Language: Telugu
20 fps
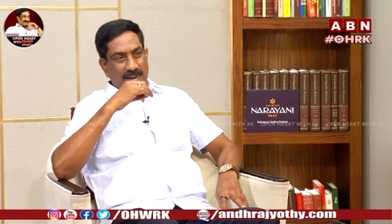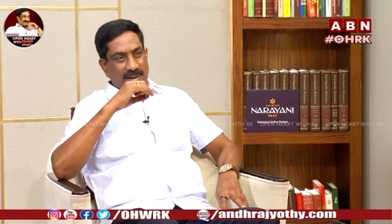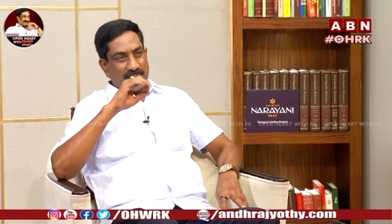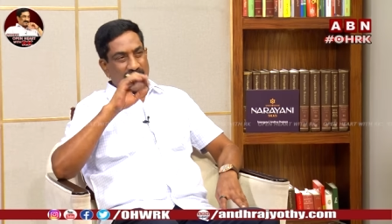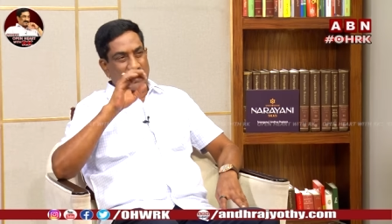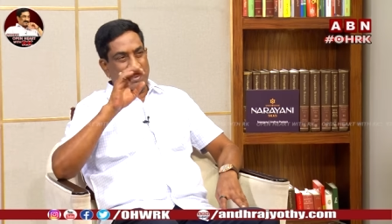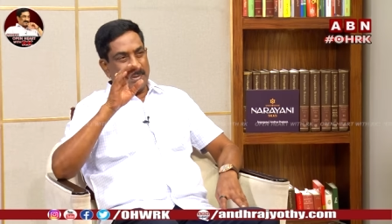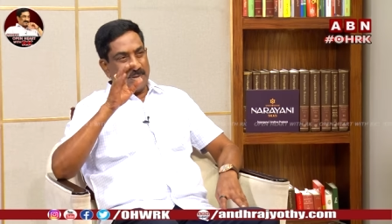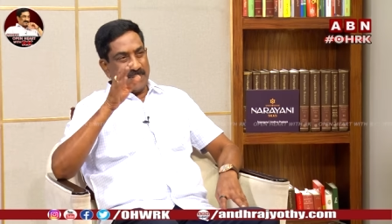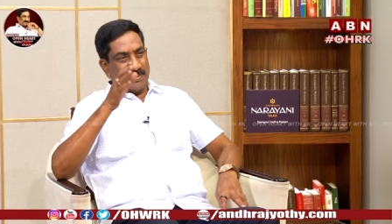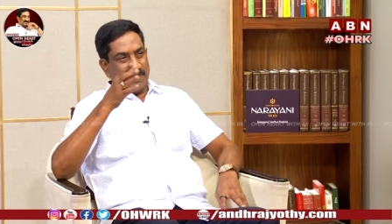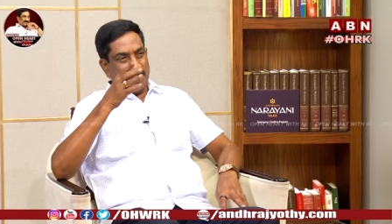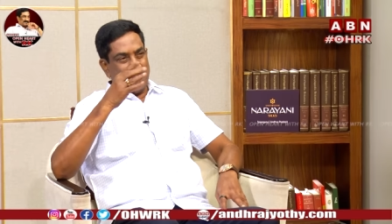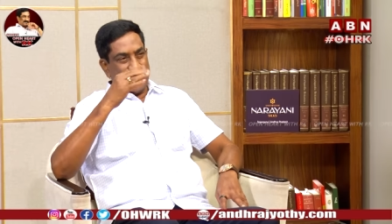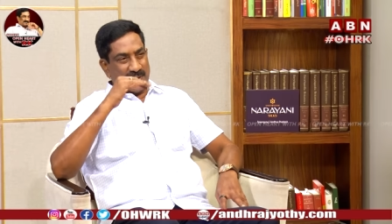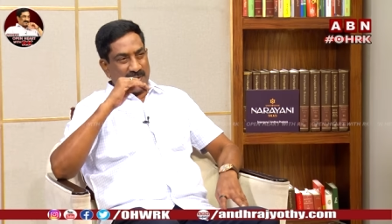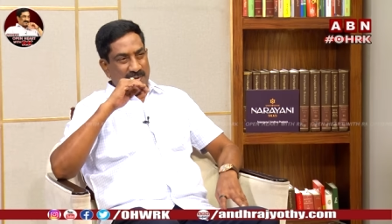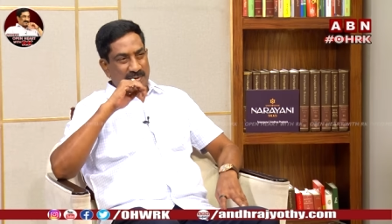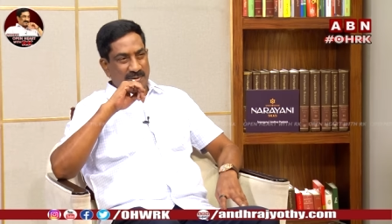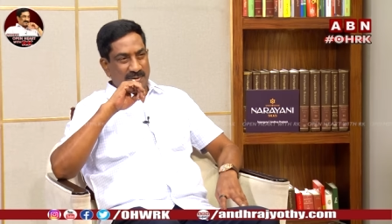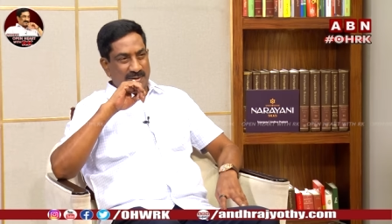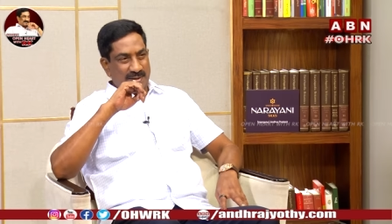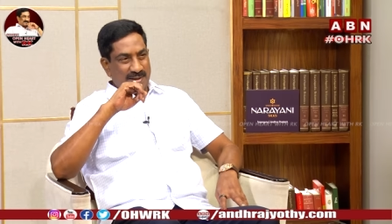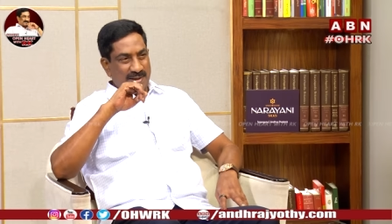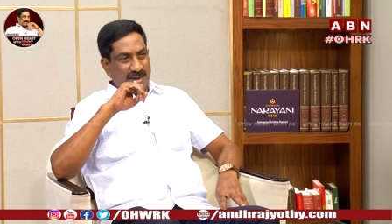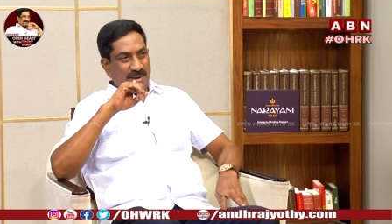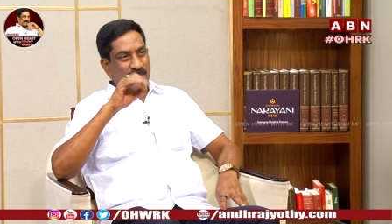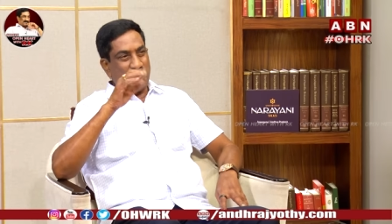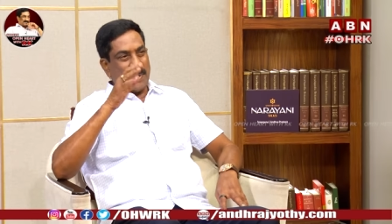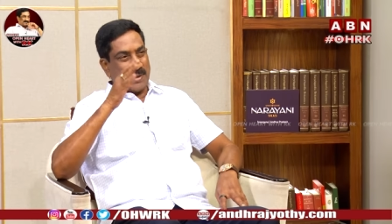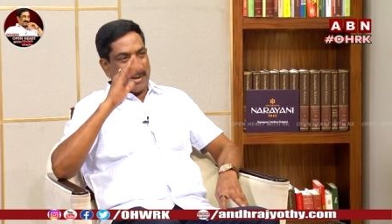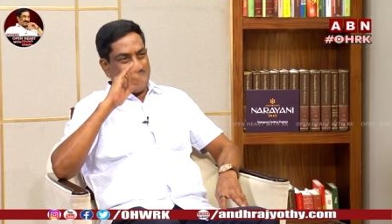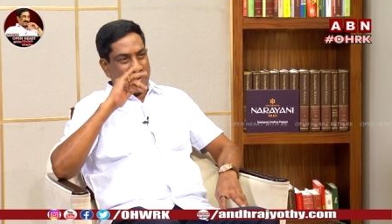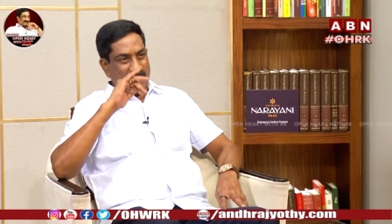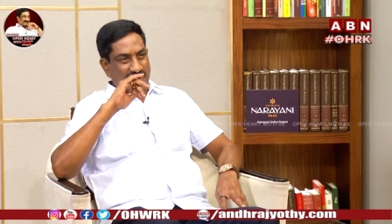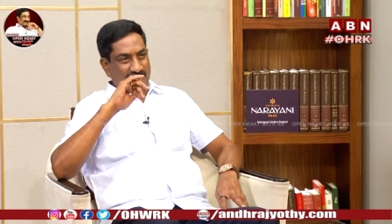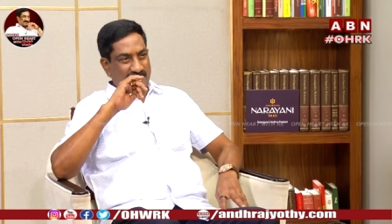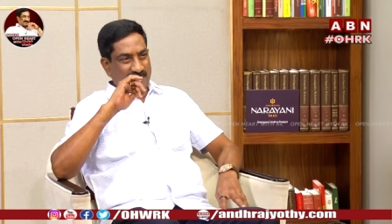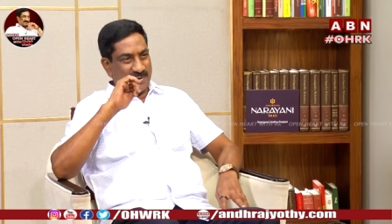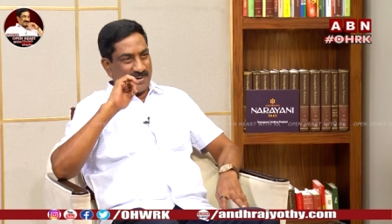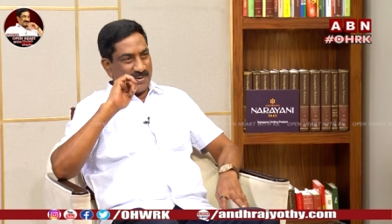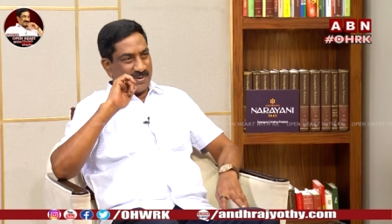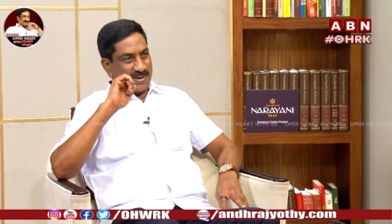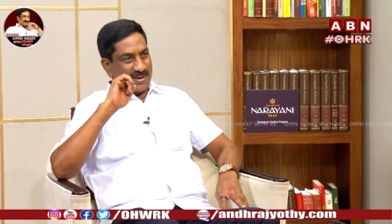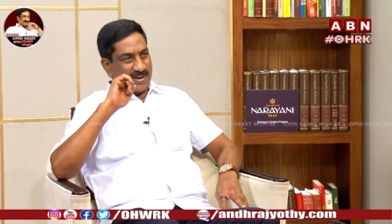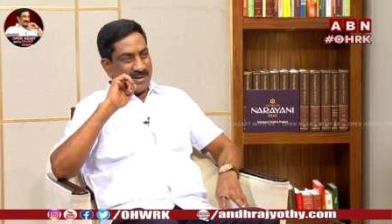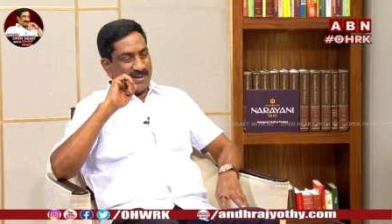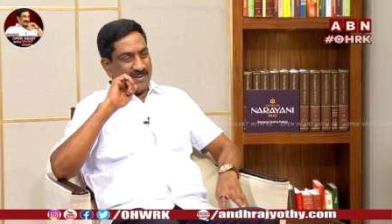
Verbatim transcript: కట్టకట్టుకుని బీఆర్ఎస్లోకి అప్పటి టీఆర్ఎస్లోకి